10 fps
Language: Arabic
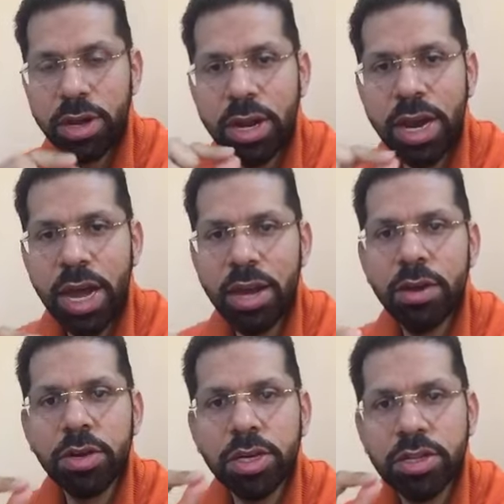له
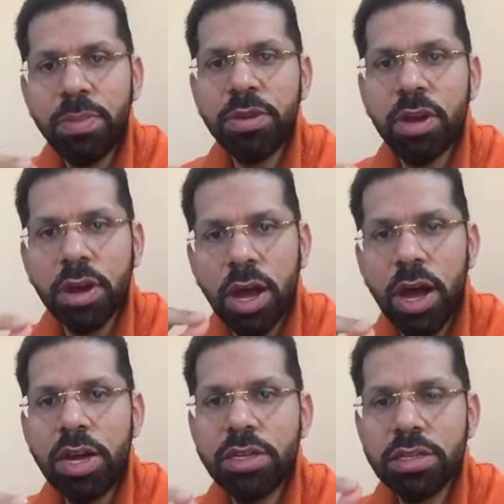ريسبتر
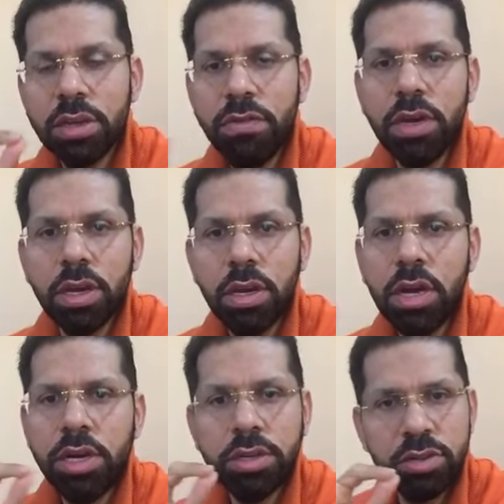خاص فيه
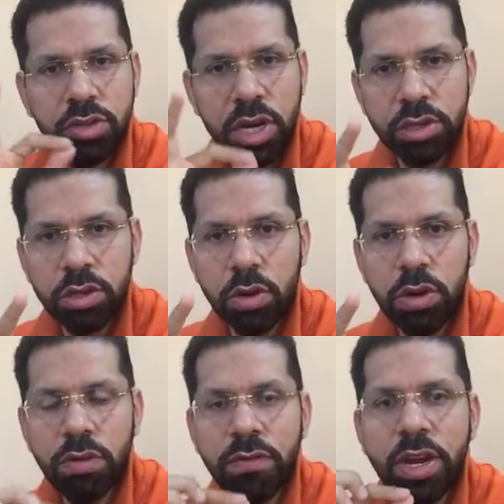يعني
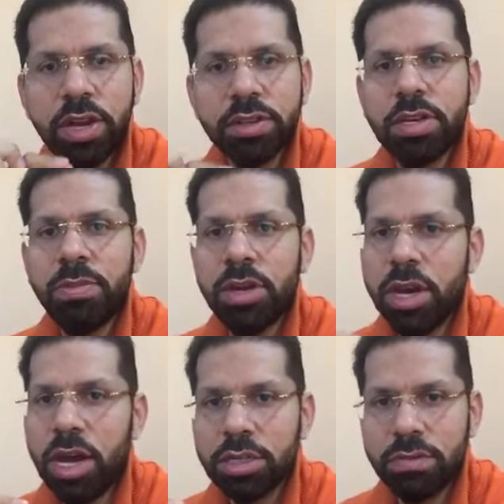التستوستيرون في له ريسبتر
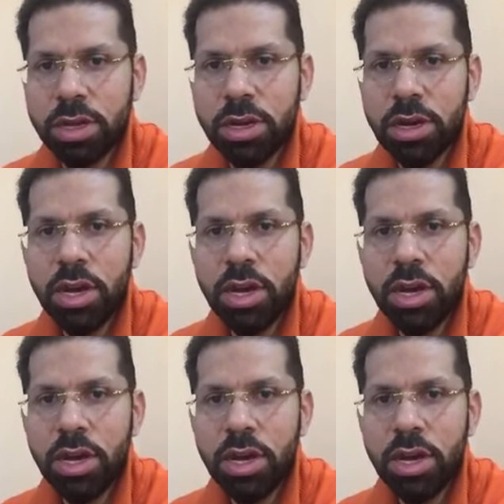خاص فيه